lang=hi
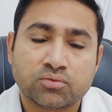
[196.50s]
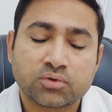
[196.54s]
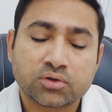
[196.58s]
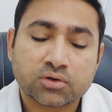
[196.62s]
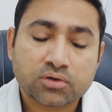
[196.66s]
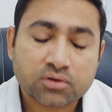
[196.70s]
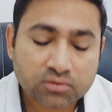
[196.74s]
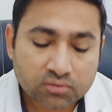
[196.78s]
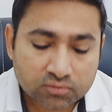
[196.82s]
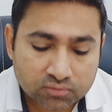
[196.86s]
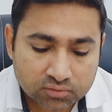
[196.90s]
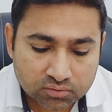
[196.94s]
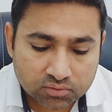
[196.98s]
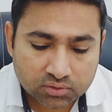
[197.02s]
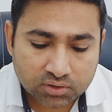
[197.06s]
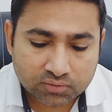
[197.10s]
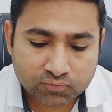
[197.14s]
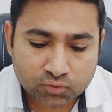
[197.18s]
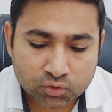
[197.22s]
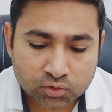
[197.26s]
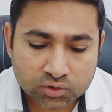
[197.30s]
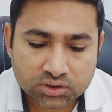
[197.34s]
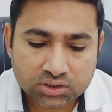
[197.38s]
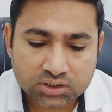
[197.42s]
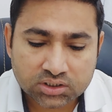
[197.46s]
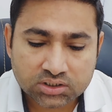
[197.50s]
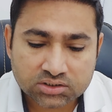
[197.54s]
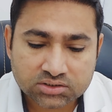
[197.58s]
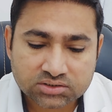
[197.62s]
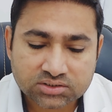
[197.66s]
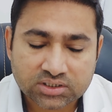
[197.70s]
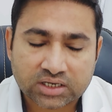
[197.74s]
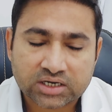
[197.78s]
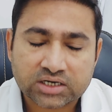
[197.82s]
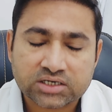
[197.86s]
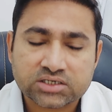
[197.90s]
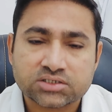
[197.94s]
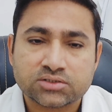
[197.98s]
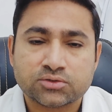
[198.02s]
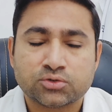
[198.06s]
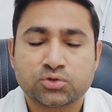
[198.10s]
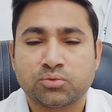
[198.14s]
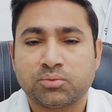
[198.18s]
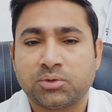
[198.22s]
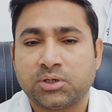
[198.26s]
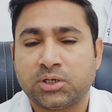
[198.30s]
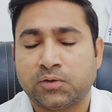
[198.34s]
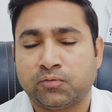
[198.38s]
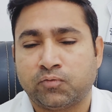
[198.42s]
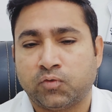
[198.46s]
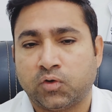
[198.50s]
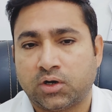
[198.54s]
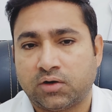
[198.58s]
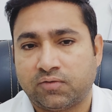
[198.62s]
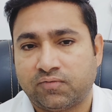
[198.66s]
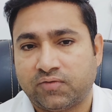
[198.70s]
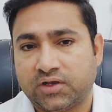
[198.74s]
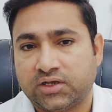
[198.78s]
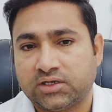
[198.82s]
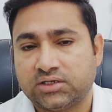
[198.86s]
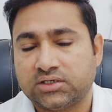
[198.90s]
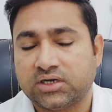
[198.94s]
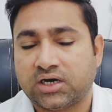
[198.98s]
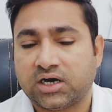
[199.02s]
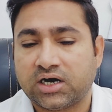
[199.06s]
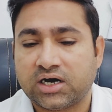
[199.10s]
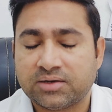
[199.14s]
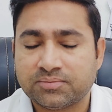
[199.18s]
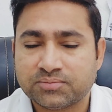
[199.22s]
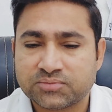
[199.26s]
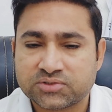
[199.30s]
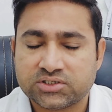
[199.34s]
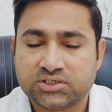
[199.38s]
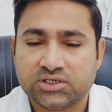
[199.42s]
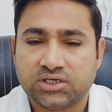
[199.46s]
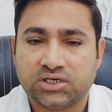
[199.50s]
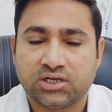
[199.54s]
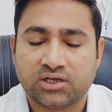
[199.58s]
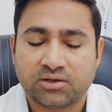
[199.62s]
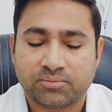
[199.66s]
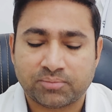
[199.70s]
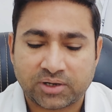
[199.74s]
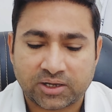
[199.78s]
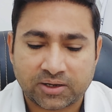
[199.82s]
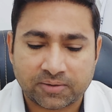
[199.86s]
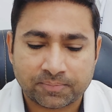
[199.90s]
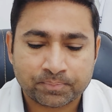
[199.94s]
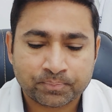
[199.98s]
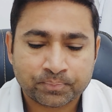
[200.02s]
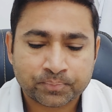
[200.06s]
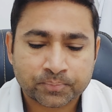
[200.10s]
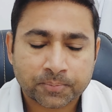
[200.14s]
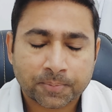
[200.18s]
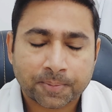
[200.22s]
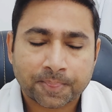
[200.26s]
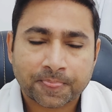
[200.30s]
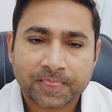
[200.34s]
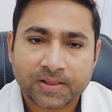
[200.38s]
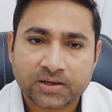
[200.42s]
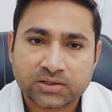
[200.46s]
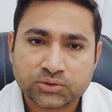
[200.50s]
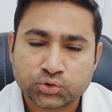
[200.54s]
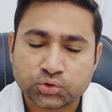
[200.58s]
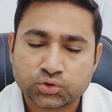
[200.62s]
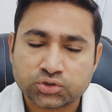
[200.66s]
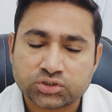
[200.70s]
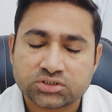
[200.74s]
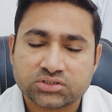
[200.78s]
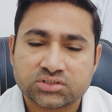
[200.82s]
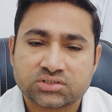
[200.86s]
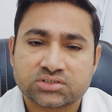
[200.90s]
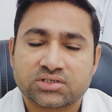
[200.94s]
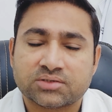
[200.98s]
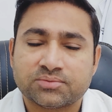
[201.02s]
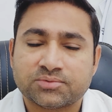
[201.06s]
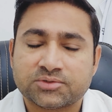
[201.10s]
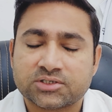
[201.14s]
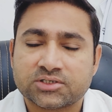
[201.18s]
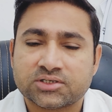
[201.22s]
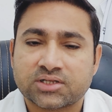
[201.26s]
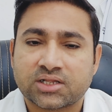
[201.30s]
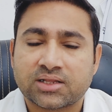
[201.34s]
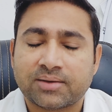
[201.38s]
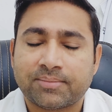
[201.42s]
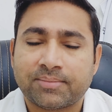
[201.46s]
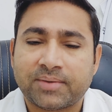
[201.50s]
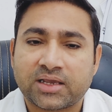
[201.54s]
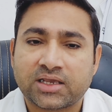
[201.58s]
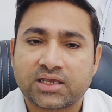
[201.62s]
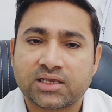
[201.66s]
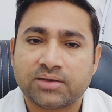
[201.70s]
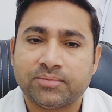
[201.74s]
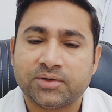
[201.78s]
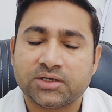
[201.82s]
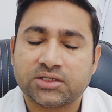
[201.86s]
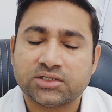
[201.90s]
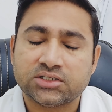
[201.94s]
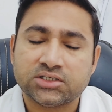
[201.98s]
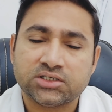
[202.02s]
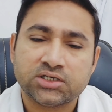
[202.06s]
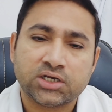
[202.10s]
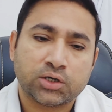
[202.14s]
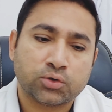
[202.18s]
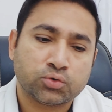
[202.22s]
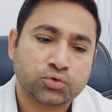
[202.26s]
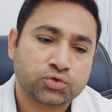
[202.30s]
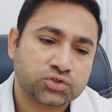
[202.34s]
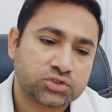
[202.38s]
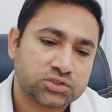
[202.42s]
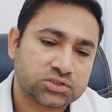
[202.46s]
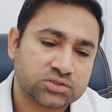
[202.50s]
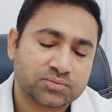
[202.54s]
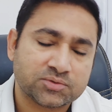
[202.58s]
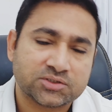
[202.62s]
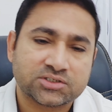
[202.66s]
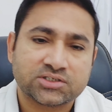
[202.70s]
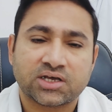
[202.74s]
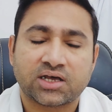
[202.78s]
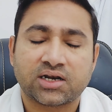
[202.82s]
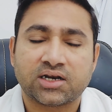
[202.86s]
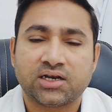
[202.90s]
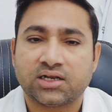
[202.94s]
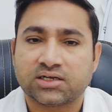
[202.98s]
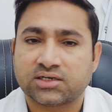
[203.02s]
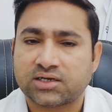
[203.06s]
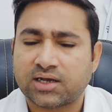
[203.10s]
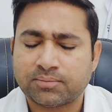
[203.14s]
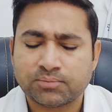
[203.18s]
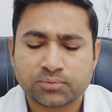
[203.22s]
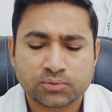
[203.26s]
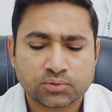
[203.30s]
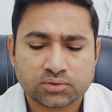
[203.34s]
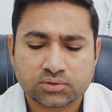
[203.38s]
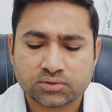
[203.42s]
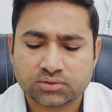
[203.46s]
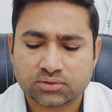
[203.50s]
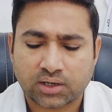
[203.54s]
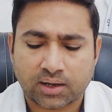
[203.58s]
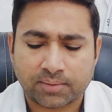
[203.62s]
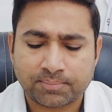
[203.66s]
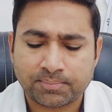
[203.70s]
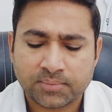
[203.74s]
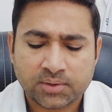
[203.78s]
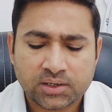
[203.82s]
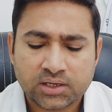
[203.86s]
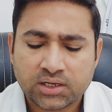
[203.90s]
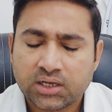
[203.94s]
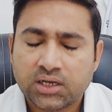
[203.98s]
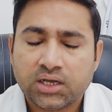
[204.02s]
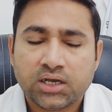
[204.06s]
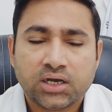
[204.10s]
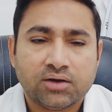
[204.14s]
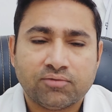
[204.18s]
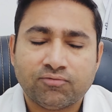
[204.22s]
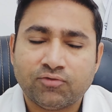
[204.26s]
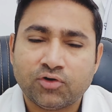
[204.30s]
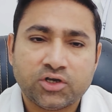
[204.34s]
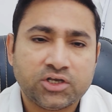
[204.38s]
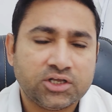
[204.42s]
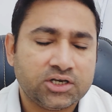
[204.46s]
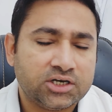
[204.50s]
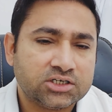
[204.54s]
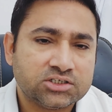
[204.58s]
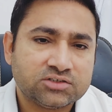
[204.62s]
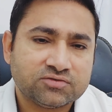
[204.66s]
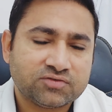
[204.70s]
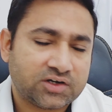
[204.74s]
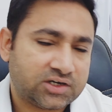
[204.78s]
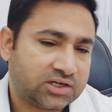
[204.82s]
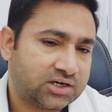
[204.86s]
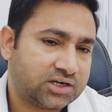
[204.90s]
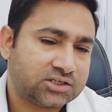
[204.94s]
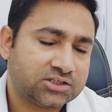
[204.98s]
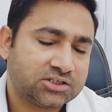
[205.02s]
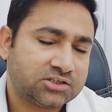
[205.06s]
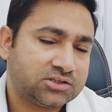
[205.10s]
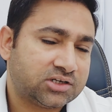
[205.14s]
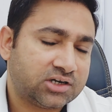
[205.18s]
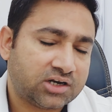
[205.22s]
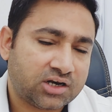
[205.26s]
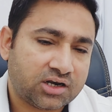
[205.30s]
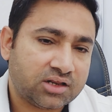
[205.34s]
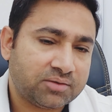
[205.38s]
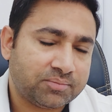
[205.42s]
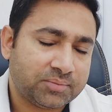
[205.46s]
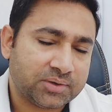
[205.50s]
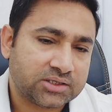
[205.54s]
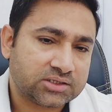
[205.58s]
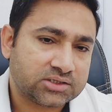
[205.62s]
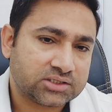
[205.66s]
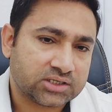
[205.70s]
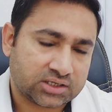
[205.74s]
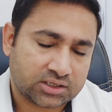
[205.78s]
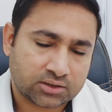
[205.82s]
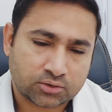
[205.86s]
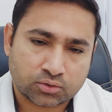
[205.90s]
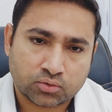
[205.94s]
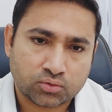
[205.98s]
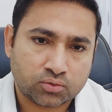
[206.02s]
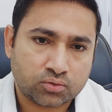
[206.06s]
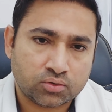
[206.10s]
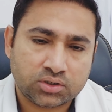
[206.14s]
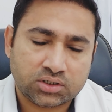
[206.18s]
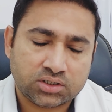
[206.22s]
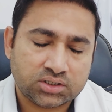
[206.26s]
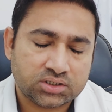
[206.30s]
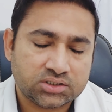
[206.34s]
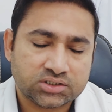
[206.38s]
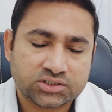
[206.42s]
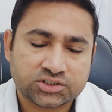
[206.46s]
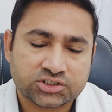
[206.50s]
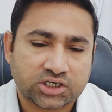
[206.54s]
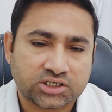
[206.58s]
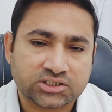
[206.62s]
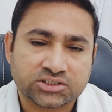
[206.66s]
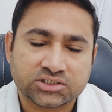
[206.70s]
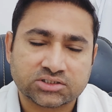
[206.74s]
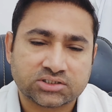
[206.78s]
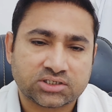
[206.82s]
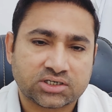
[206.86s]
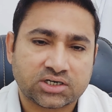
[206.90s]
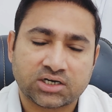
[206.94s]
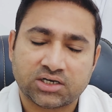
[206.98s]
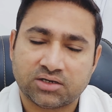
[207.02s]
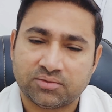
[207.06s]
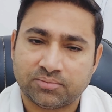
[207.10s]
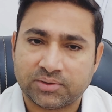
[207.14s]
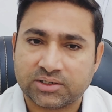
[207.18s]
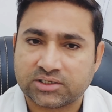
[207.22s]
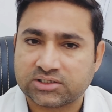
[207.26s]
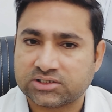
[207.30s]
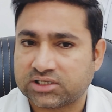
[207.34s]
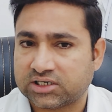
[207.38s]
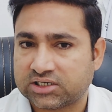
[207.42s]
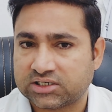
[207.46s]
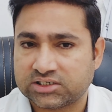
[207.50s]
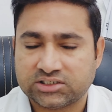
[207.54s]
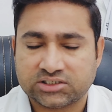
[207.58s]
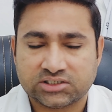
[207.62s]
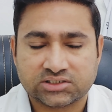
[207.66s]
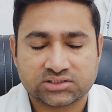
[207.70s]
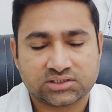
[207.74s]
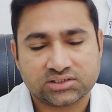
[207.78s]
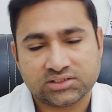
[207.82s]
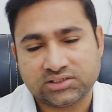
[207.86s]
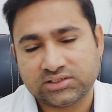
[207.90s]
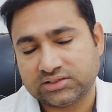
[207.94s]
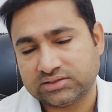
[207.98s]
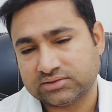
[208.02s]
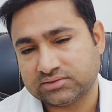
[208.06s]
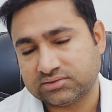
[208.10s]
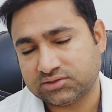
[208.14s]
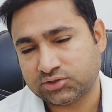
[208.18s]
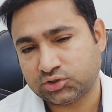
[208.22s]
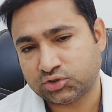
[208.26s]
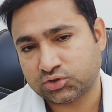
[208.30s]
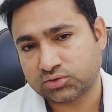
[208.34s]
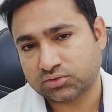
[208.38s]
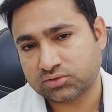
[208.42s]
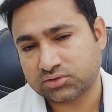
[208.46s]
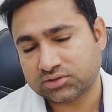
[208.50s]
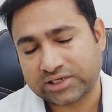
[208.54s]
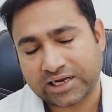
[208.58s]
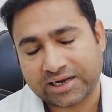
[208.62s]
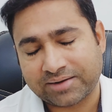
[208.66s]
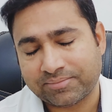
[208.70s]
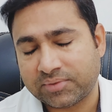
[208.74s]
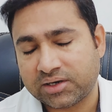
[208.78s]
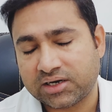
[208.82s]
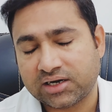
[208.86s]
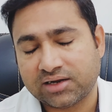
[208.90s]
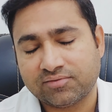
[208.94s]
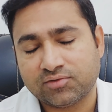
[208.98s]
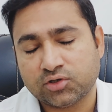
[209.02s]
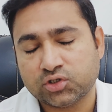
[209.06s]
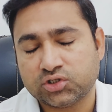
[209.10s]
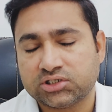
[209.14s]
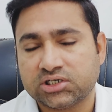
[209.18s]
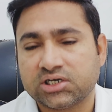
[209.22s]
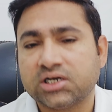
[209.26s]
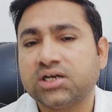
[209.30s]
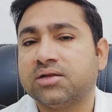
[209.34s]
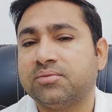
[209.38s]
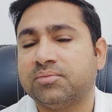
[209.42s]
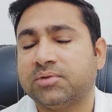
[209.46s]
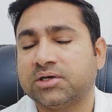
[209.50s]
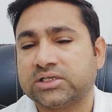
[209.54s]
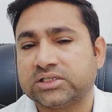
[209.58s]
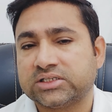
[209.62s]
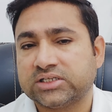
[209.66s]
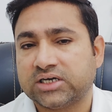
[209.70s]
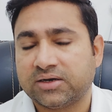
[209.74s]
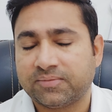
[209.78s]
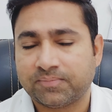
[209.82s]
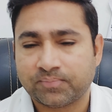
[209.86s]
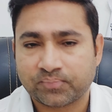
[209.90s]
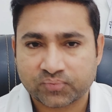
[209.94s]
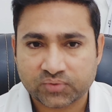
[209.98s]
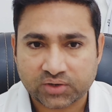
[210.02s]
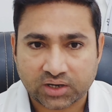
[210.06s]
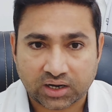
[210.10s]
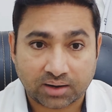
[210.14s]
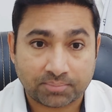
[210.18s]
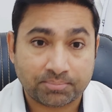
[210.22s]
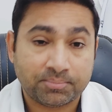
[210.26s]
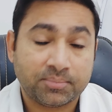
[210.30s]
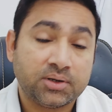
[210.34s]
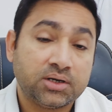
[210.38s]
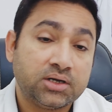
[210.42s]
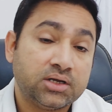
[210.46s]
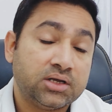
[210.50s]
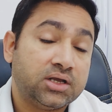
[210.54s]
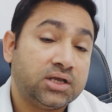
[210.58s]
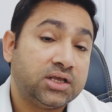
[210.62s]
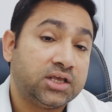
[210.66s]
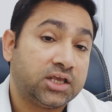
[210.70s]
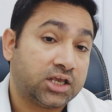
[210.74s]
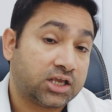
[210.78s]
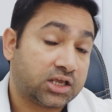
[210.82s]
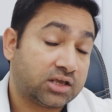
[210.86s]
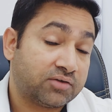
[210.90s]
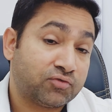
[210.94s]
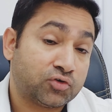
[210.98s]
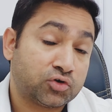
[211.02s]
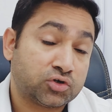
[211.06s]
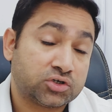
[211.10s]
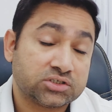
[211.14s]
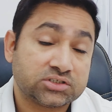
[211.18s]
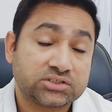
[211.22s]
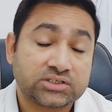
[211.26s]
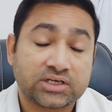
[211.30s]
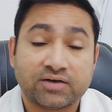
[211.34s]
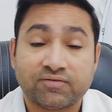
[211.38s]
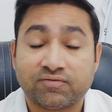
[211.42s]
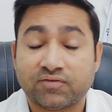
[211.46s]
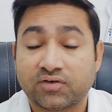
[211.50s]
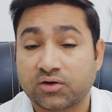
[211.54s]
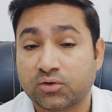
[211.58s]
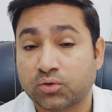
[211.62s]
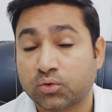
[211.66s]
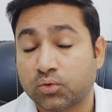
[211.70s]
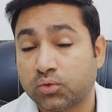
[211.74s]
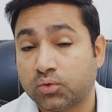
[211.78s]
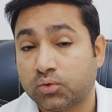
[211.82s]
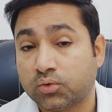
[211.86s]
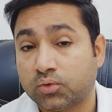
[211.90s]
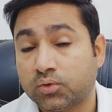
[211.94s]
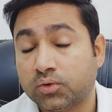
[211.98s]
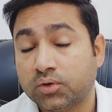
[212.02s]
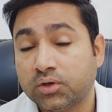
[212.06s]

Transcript: क्योंकि क्योंकि वही सारी चीज़ों में इन्वॉल्व हैं इन आर्म्स डीलिंग में जो चीज़ें सबसे ज़्यादा महंगी बिकती हैं उस चीज़ में सारे लगे अब अब वो हीरे जवाहरात इतने नहीं बिकते गोल्ड शायद इतना नहीं बिकता या जो डायमंड है वो इतना नहीं बिकता अब ए के फोर्टी सेवन हो